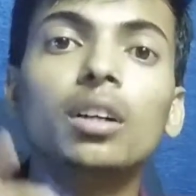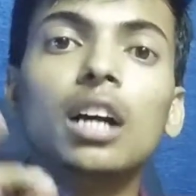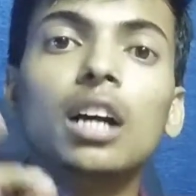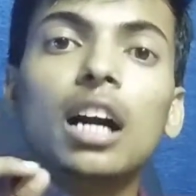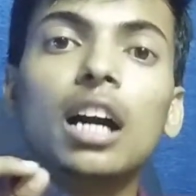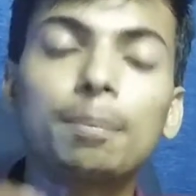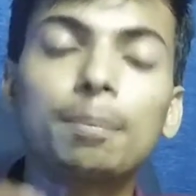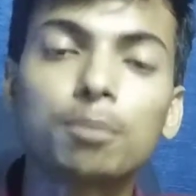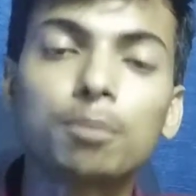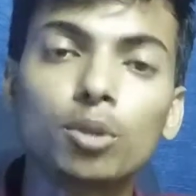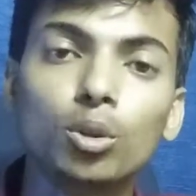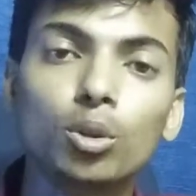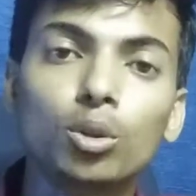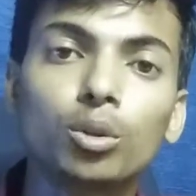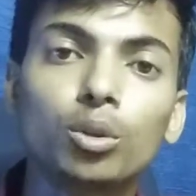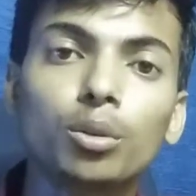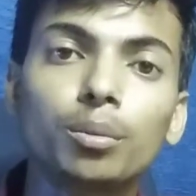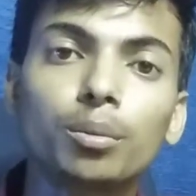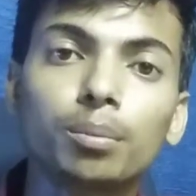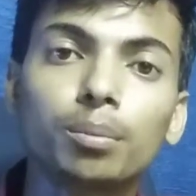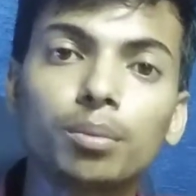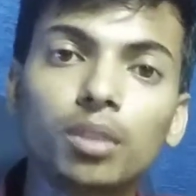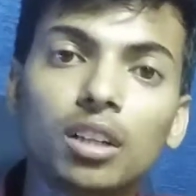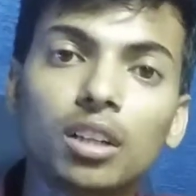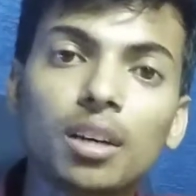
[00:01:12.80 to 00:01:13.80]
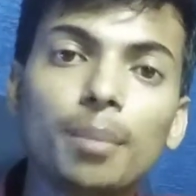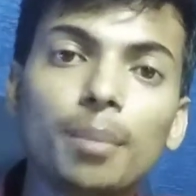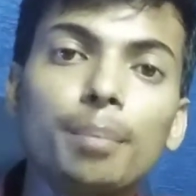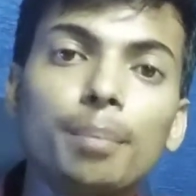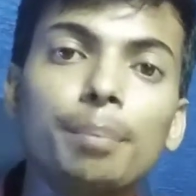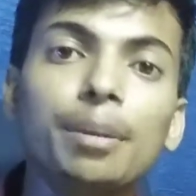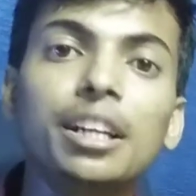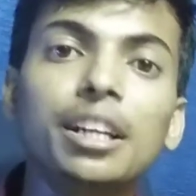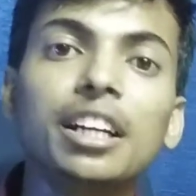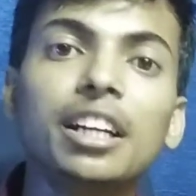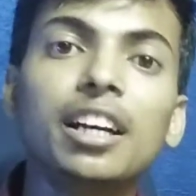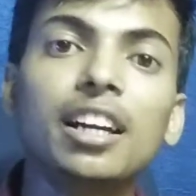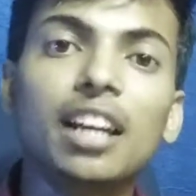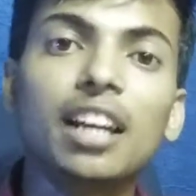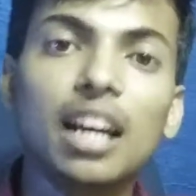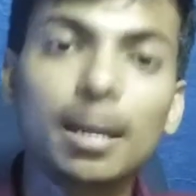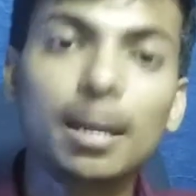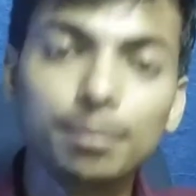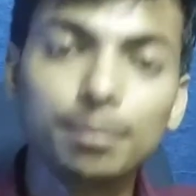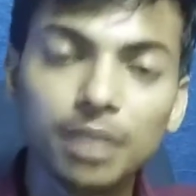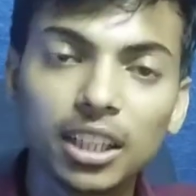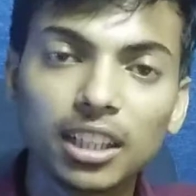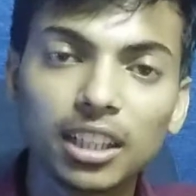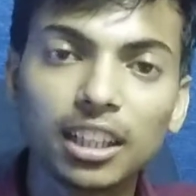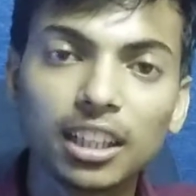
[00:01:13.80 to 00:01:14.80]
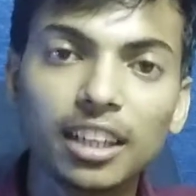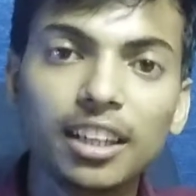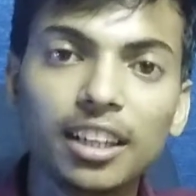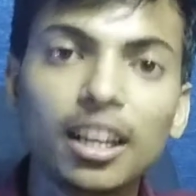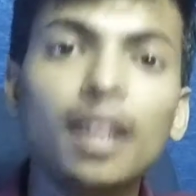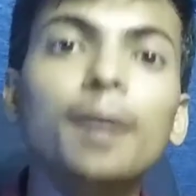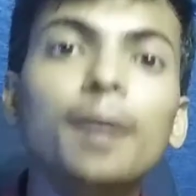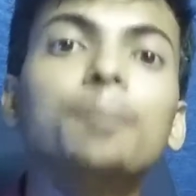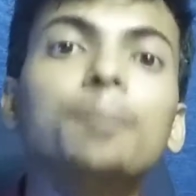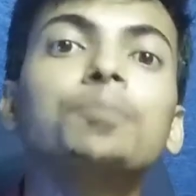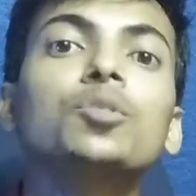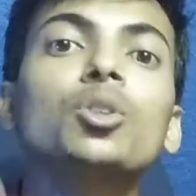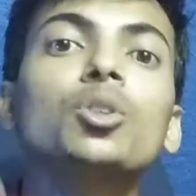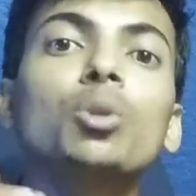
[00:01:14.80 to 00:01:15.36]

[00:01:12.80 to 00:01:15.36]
आपको कंपनी का नाम देख लेना है